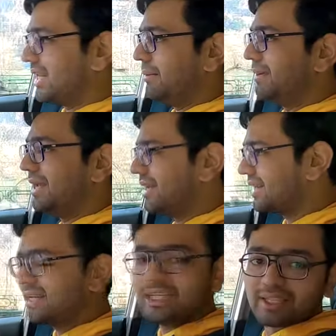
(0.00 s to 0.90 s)
आने में
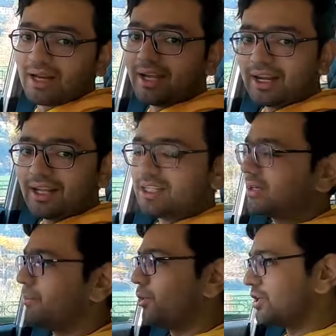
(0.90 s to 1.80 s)
इंक्लाइनेशन एंड
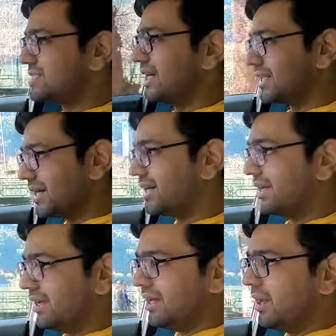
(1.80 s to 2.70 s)
डिक्लाइनेशन बहुत ज़्यादा
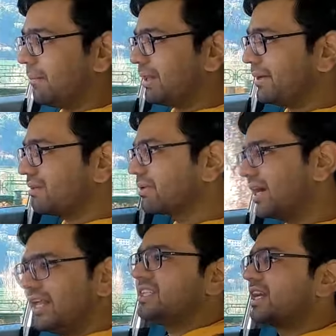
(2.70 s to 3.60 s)
है मतलब एकदम
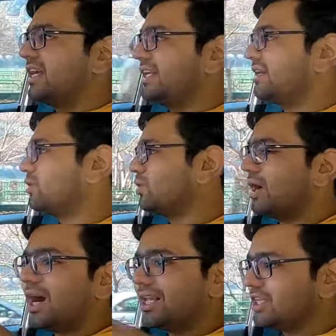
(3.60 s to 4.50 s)
खड़ी चढ़ाई है
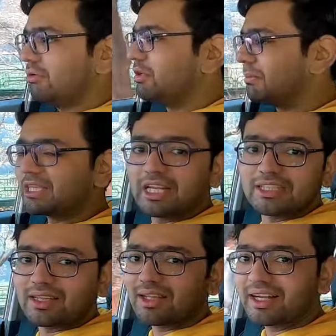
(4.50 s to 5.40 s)
आते हुए तो पता नहीं
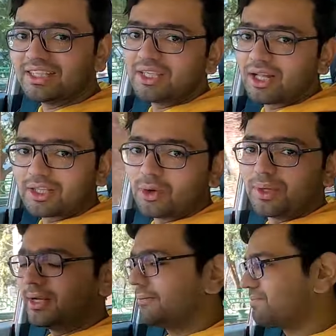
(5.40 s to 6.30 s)
चलता लेकिन जाते
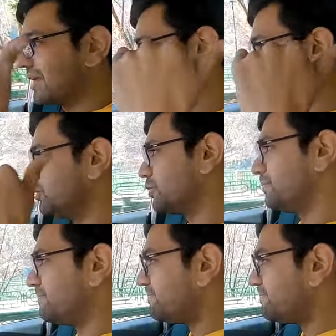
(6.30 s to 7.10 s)
हुए ना इनसे पूछो